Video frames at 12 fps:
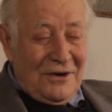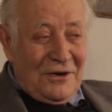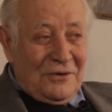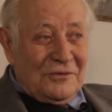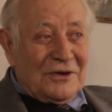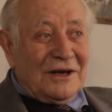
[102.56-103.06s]

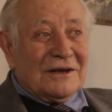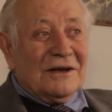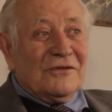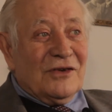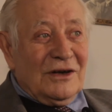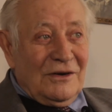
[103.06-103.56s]
und wenn der
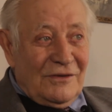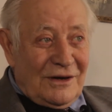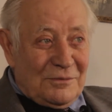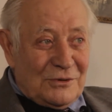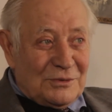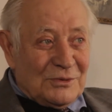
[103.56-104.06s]
dann fertig
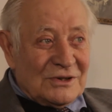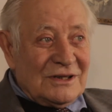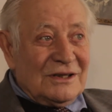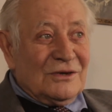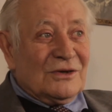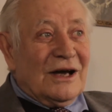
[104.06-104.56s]
war, muss man
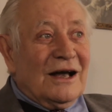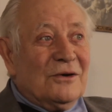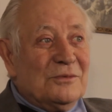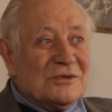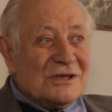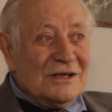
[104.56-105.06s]
sich total
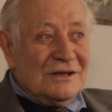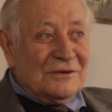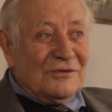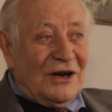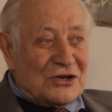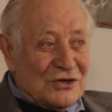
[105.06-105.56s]
umziehen
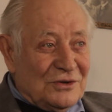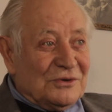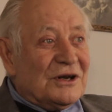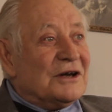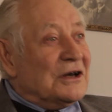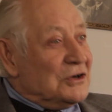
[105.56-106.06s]
und waschen
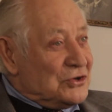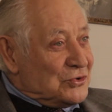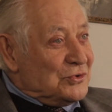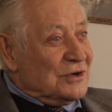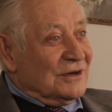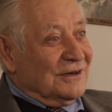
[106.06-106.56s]
und dann in die
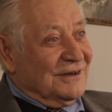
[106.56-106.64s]
Schule.